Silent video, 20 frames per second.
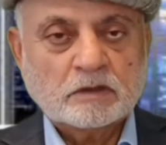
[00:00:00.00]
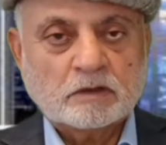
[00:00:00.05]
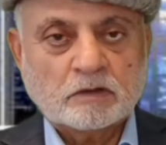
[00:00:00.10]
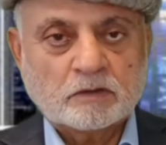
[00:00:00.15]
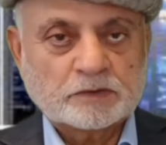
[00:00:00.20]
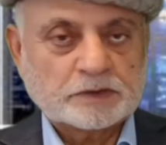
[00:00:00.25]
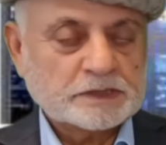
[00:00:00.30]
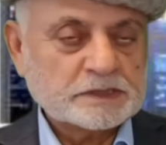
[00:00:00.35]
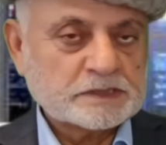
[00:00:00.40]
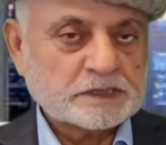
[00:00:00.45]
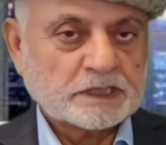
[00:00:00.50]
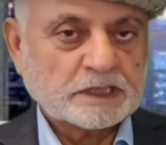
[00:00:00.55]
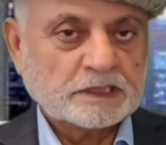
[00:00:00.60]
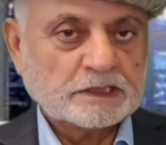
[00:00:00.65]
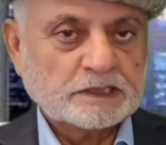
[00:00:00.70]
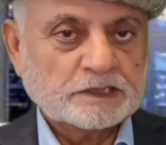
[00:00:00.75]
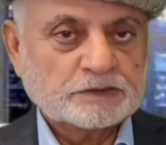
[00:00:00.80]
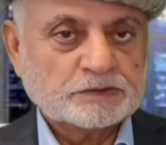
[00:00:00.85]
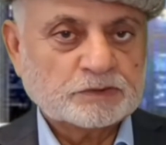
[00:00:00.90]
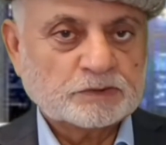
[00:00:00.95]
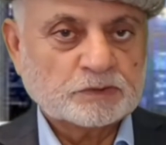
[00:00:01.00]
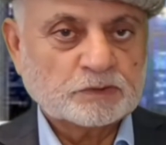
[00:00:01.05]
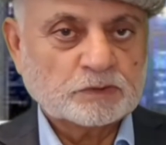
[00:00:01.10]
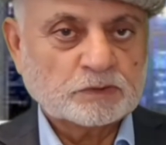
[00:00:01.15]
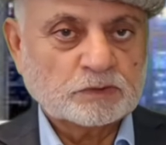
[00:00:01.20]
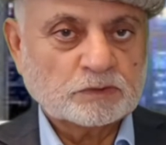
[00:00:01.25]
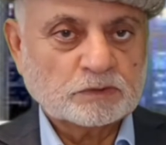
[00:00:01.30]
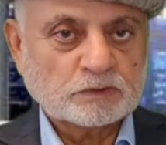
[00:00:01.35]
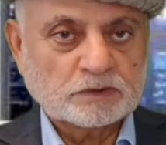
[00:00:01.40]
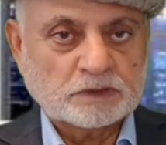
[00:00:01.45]
और इसके लिए जो
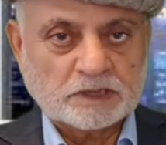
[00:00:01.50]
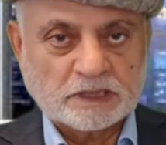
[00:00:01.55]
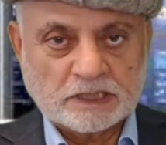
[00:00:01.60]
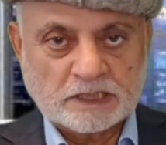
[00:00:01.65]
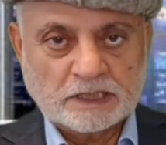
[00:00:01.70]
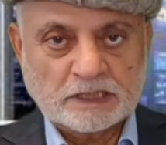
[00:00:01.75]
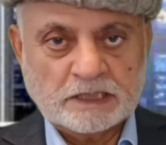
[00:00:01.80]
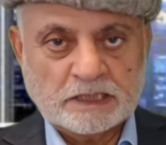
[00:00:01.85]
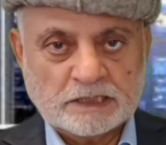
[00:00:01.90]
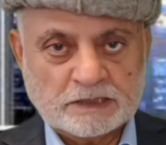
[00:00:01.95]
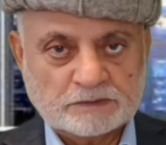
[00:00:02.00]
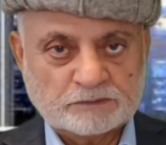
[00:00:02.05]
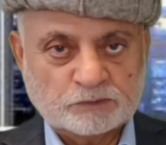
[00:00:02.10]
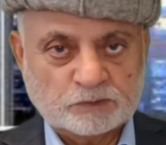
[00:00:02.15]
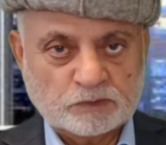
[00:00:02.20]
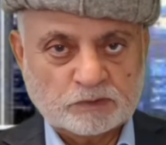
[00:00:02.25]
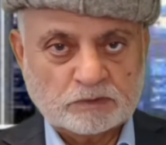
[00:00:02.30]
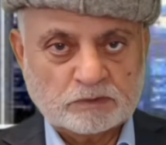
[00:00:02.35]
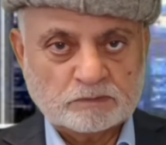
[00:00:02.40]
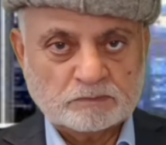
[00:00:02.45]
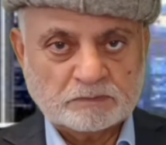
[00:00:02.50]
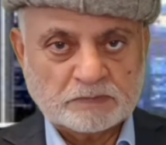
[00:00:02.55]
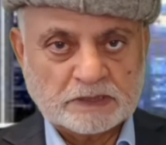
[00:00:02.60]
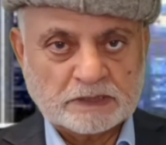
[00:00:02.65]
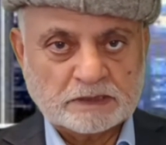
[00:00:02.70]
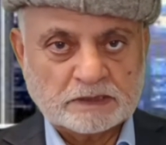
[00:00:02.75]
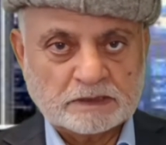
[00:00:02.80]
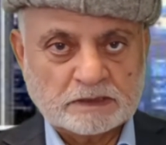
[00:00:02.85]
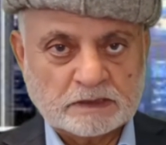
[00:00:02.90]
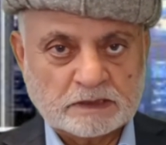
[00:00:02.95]
दलाइल हैं वो मैं